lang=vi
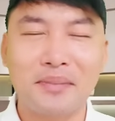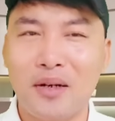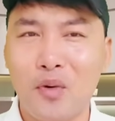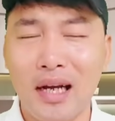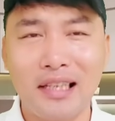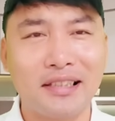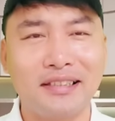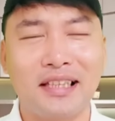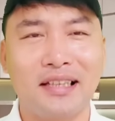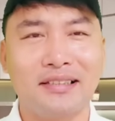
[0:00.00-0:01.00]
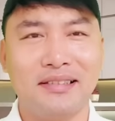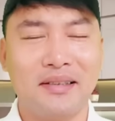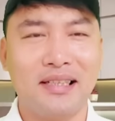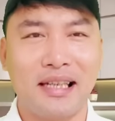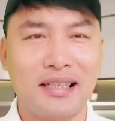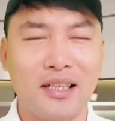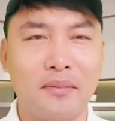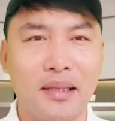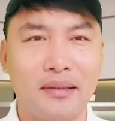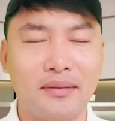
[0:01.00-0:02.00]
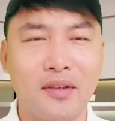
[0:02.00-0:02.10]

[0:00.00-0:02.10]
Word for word: bà quá tự tin với nhan sắc của mình